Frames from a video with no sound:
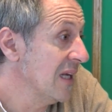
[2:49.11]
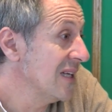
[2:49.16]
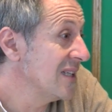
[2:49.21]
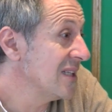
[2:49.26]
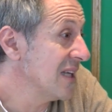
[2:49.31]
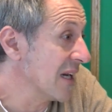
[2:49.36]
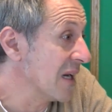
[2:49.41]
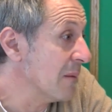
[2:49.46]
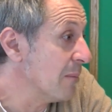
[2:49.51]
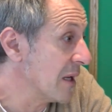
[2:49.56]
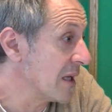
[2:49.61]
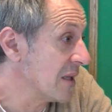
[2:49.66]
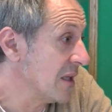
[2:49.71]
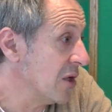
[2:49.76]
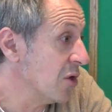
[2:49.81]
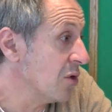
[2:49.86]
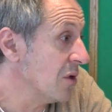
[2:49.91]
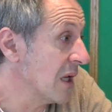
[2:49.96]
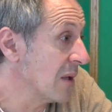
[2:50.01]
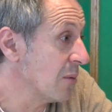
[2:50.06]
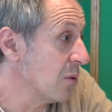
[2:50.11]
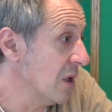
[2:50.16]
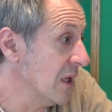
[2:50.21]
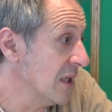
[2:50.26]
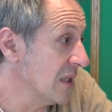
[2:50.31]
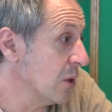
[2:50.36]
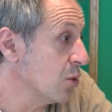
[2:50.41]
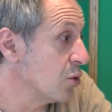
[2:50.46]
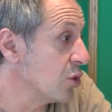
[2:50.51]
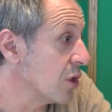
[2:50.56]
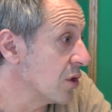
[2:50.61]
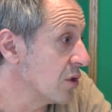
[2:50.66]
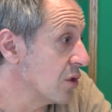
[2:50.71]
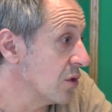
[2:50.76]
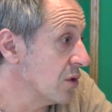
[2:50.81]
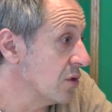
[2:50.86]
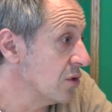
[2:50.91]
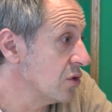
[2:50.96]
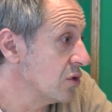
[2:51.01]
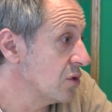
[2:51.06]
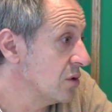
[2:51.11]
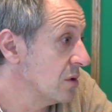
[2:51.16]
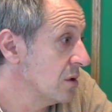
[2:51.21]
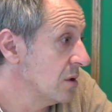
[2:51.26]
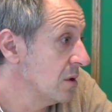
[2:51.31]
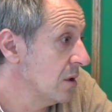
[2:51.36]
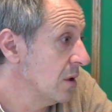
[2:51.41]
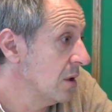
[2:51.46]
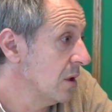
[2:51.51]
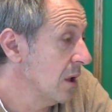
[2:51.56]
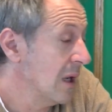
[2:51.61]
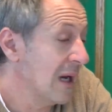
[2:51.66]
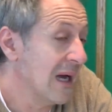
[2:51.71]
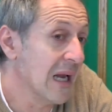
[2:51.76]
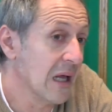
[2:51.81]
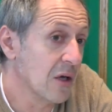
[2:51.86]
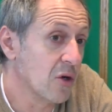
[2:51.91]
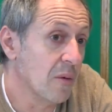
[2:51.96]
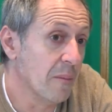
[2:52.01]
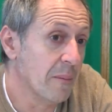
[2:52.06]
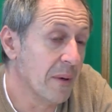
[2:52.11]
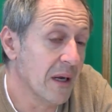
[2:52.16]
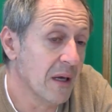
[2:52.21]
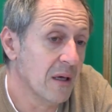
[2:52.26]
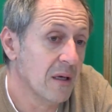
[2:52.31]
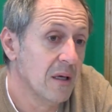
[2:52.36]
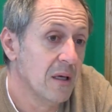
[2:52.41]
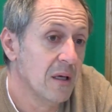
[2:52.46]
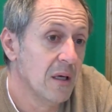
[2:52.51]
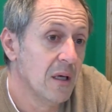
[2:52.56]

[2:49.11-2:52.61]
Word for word: se repartieron árboles autóctonos a la compra.